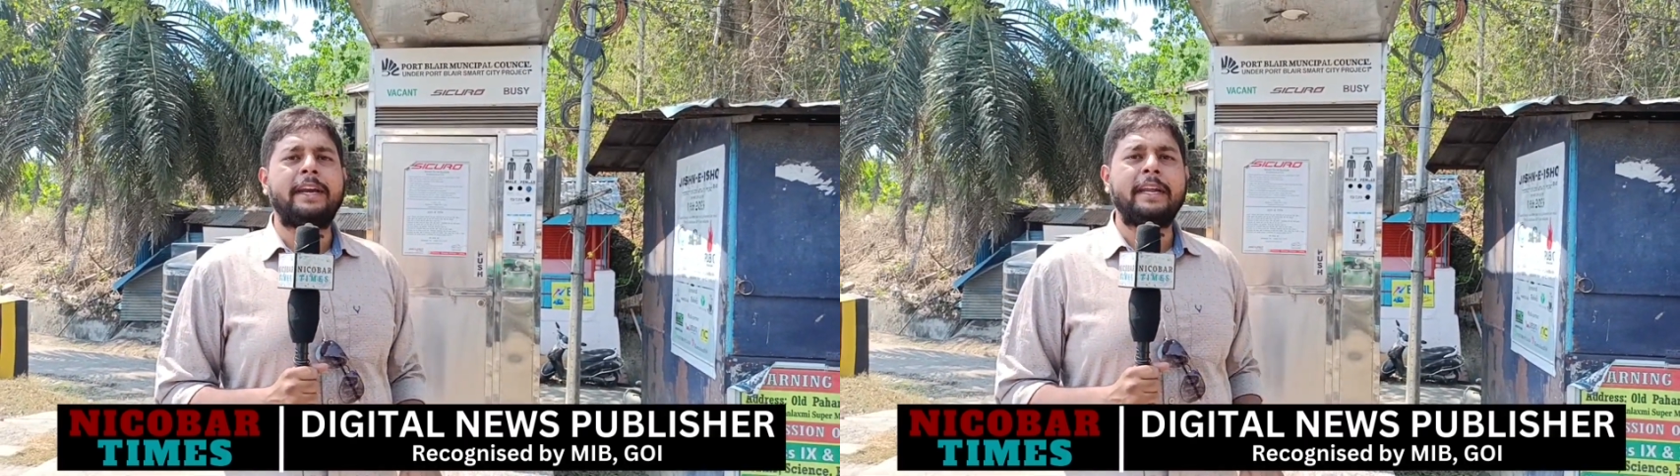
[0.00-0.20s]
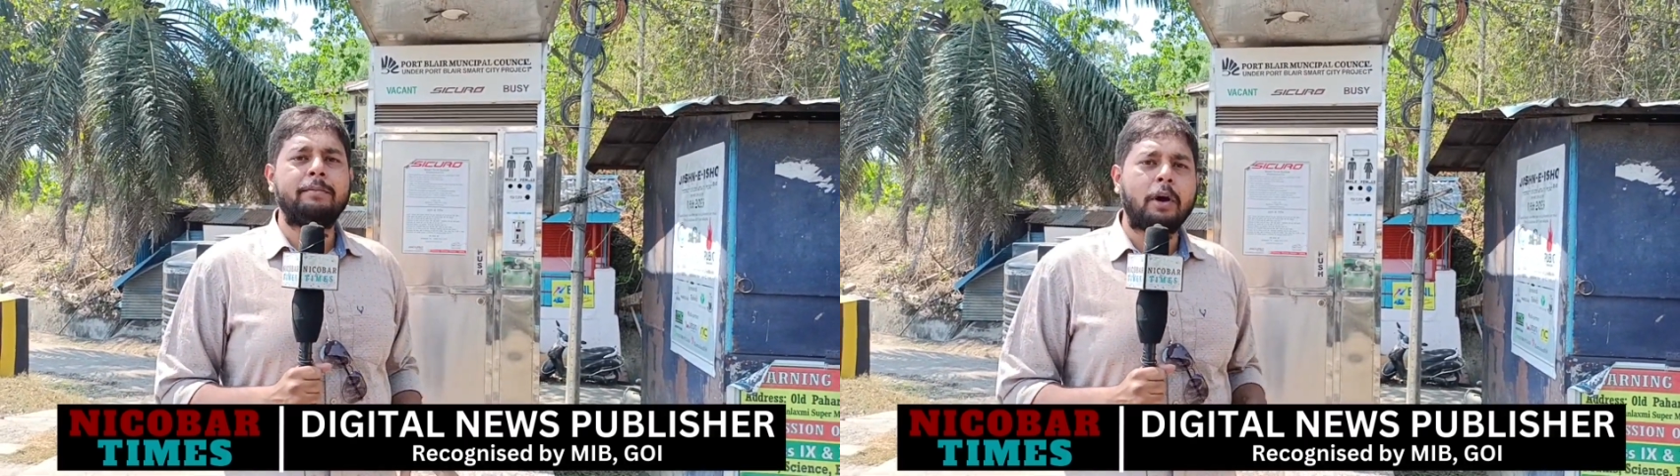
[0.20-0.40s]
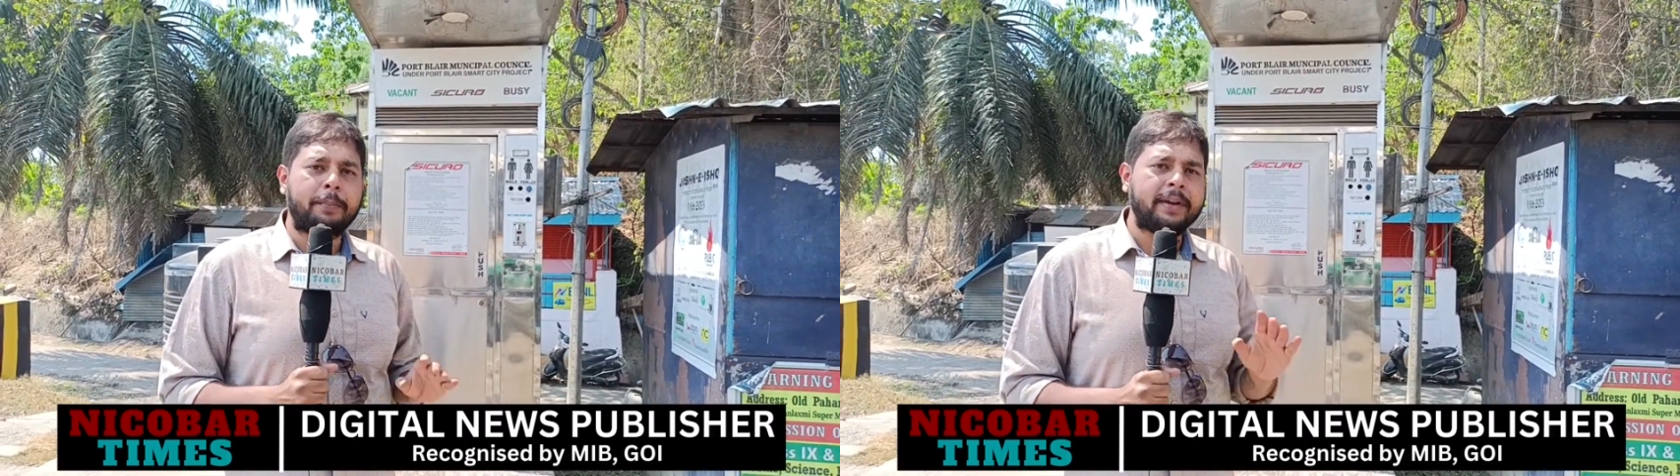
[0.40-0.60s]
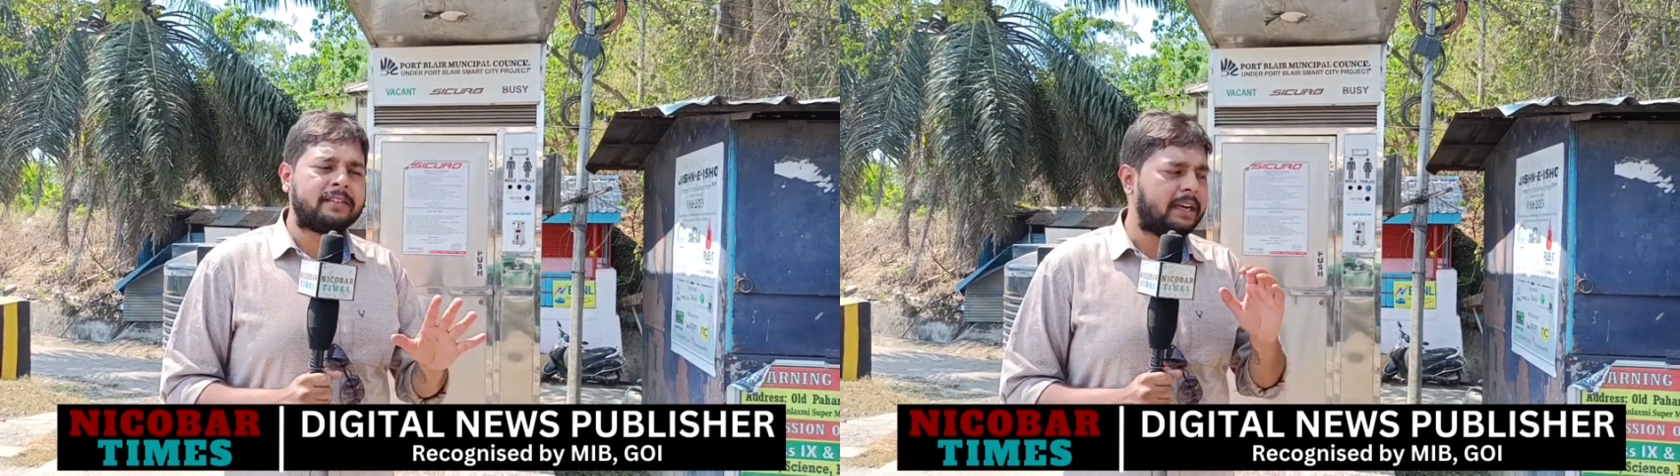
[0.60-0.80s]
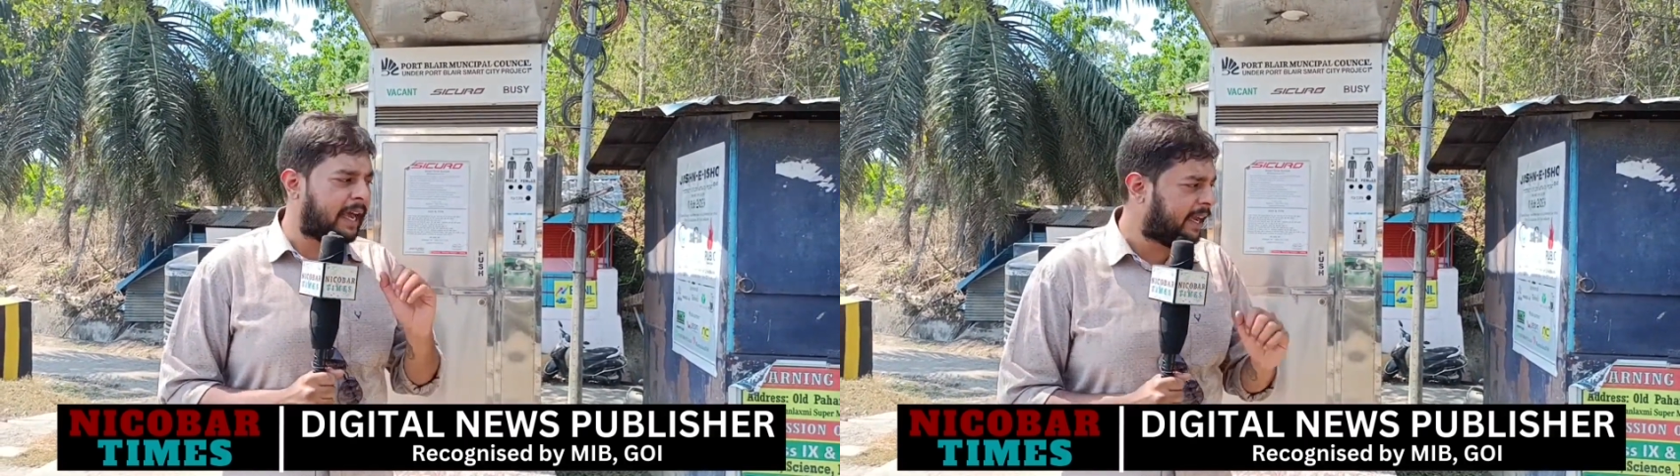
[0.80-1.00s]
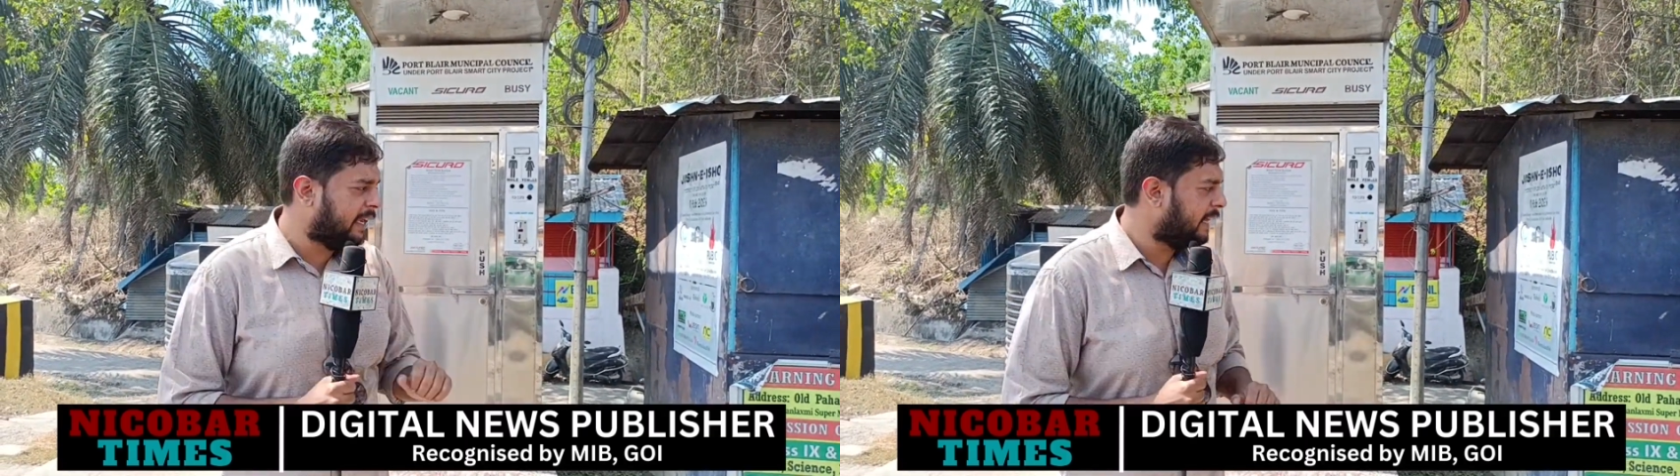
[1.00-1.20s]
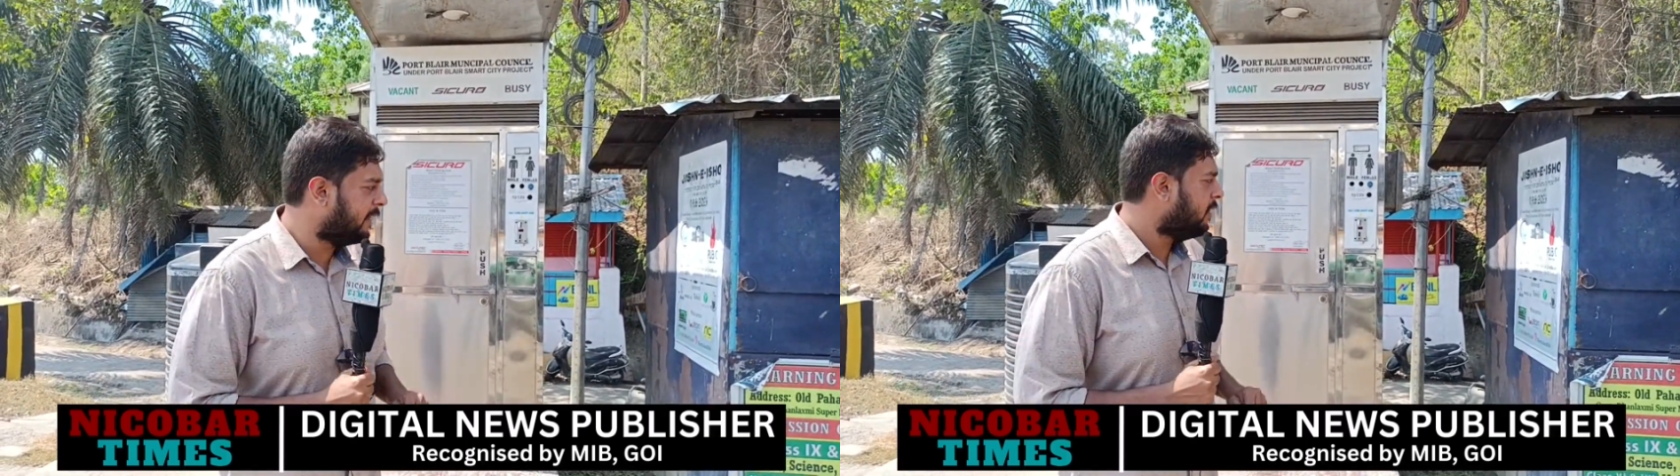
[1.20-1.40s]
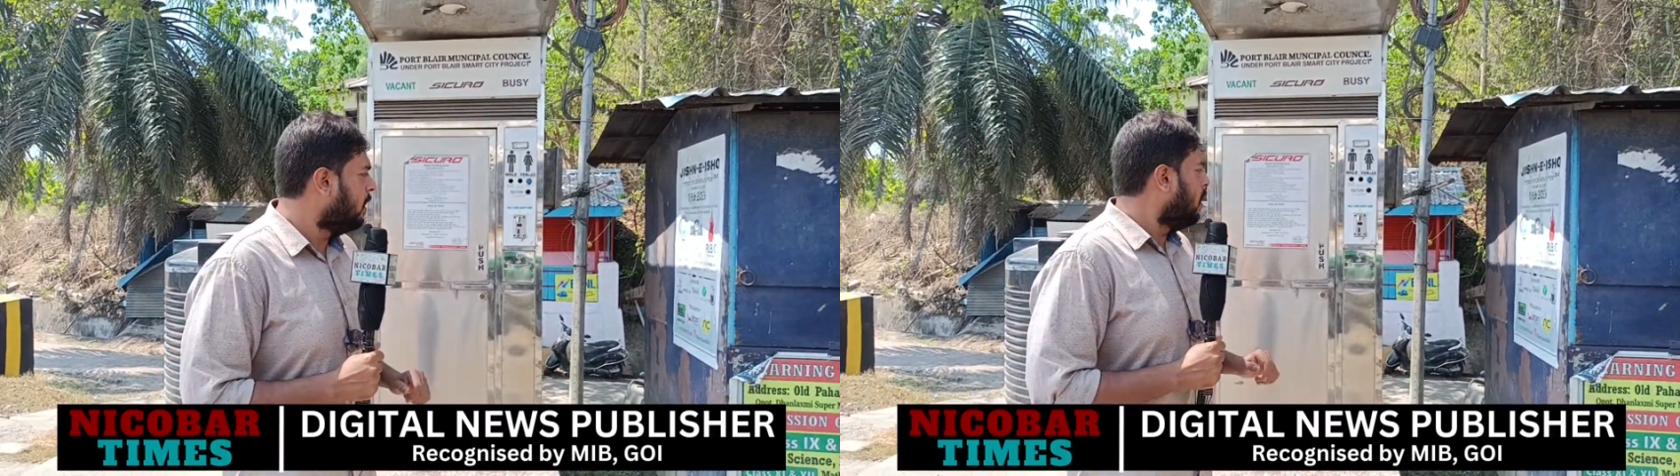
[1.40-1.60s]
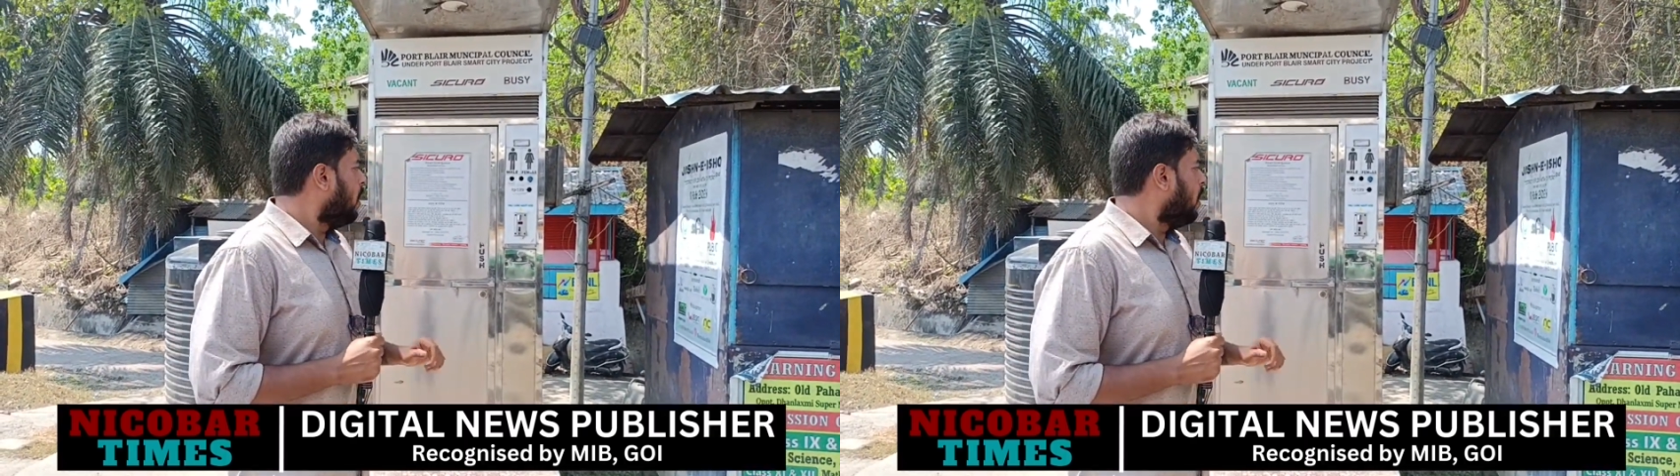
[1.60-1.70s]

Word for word: ए ऑपरेशनल है कि नहीं